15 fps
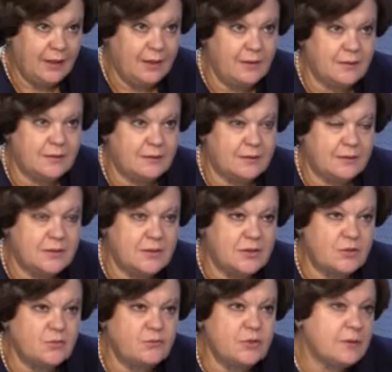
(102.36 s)
А, значит,
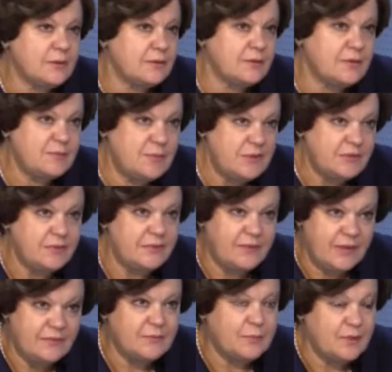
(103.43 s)
ну вот э, с 1
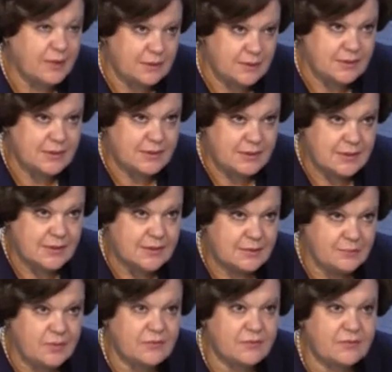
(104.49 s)
января, вы правильно сказали, с
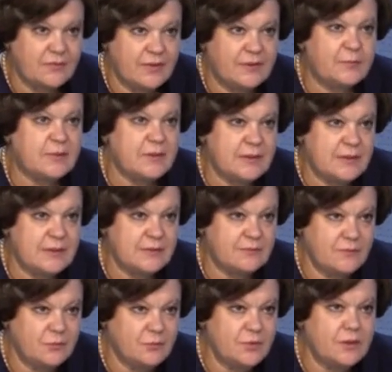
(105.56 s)
1 января 2015
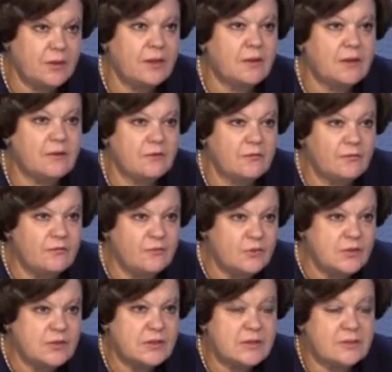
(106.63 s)
года
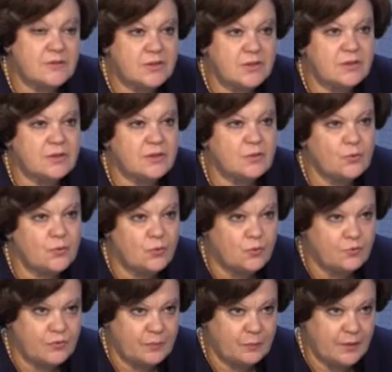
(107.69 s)
ввелся совершенно
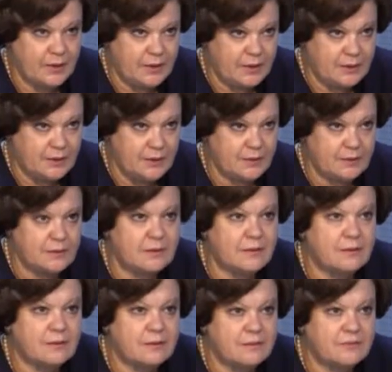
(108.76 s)
новый порядок
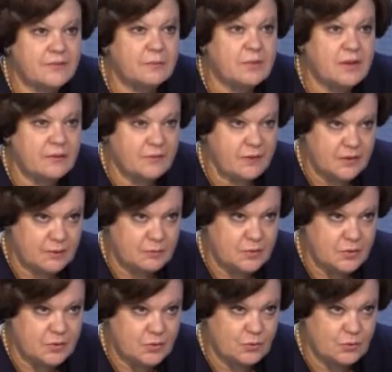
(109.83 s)
Э, формирование
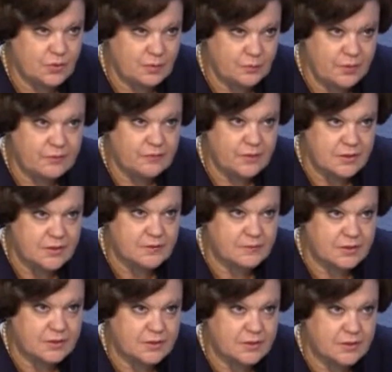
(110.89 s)
пенсионных прав каждого
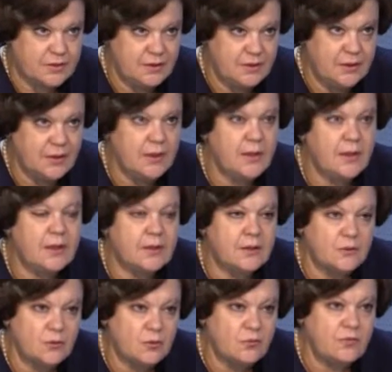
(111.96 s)
гражданина и
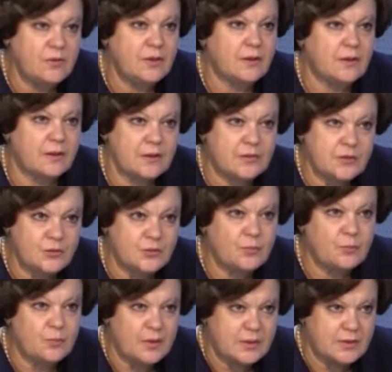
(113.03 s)
новый расчет
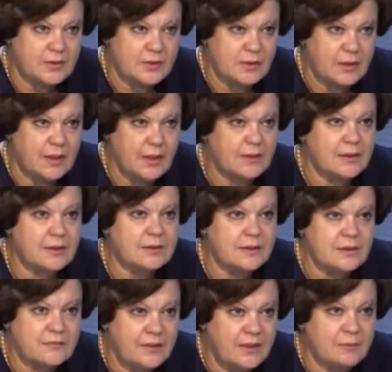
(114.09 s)
пенсии, так
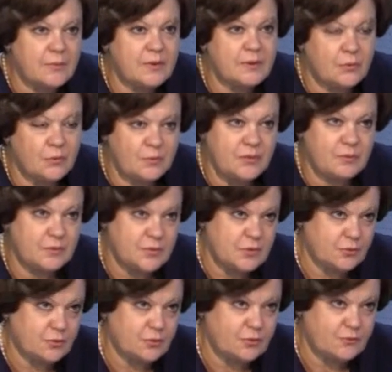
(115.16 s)
называемая новая
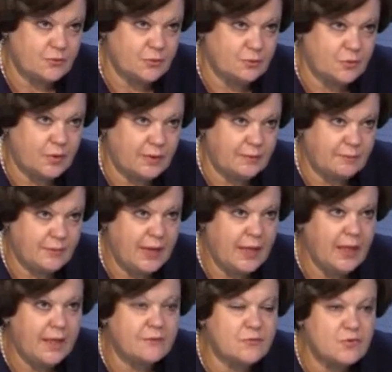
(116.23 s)
пенсионная формула.
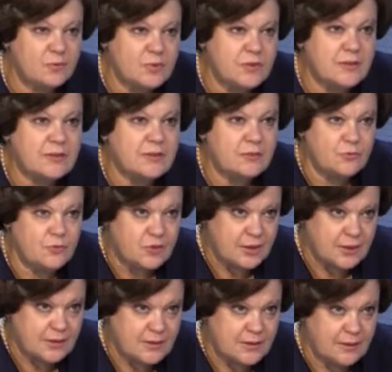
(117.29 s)
В чем же она
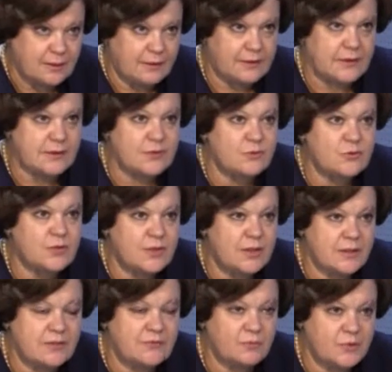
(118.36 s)
заключается? Она
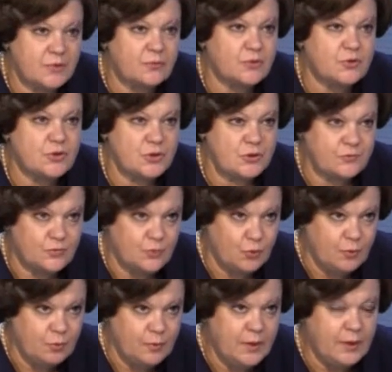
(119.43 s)
заключается в первую очередь в
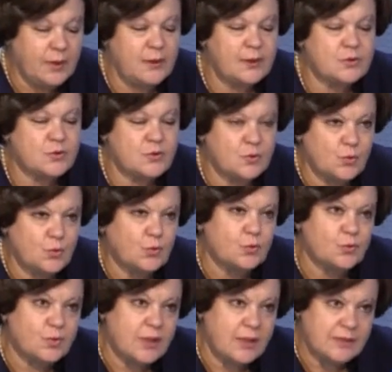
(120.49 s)
том, что у
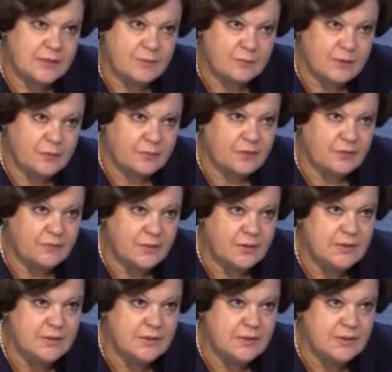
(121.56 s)
нас теперь появилось